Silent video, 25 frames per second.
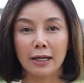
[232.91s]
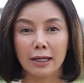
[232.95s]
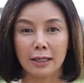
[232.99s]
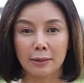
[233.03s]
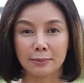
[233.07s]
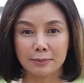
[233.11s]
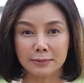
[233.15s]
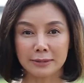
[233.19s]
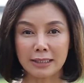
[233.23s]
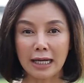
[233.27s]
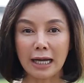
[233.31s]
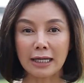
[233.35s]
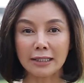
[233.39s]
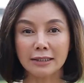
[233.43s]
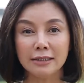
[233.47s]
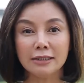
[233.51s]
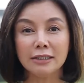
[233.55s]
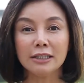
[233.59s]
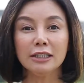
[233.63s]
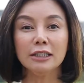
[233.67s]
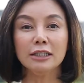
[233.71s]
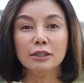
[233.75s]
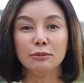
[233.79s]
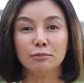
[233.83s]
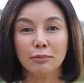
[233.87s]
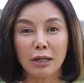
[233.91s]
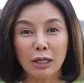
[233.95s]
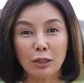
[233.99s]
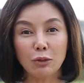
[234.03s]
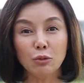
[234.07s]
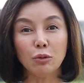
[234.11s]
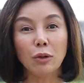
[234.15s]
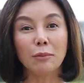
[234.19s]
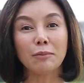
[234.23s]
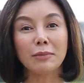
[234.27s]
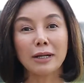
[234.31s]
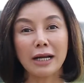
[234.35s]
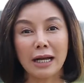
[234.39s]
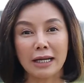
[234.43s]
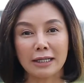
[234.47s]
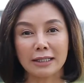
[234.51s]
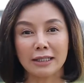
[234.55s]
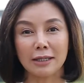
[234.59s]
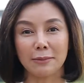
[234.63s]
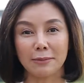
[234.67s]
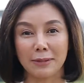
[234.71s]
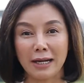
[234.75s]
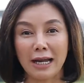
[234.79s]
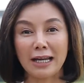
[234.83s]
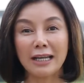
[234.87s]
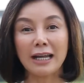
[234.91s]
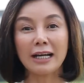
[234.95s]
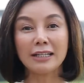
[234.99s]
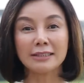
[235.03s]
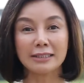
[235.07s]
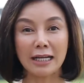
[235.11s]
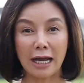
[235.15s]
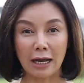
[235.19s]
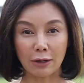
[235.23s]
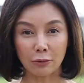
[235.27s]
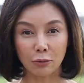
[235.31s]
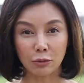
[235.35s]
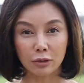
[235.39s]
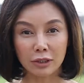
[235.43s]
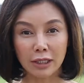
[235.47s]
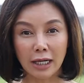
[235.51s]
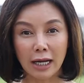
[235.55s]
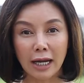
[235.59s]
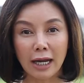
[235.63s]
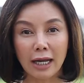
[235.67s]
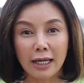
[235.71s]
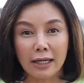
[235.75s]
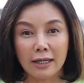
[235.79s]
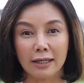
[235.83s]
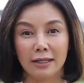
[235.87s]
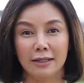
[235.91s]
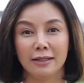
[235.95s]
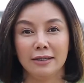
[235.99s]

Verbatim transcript: กับศาสตร์อื่นๆ มารวมกันกับการรักษาคนไข้